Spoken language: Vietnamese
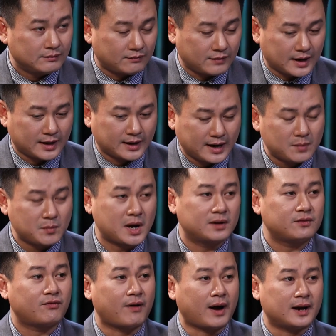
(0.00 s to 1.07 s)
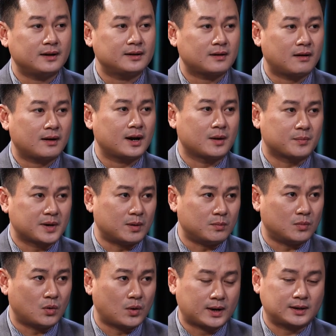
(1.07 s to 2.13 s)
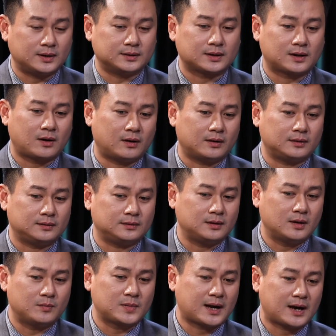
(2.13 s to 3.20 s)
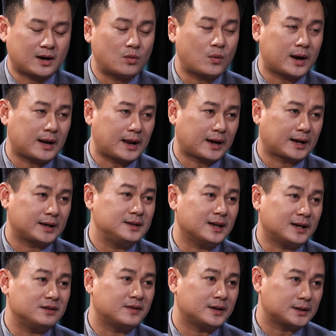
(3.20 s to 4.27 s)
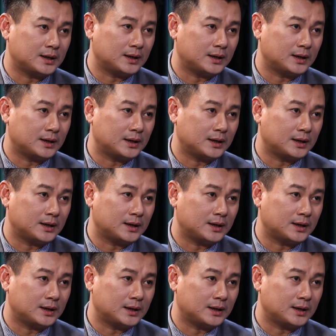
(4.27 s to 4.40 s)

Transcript: Và các bên phải có cái hợp đồng, hoặc người ta gọi nôm na ở ngoài là cái giấy vay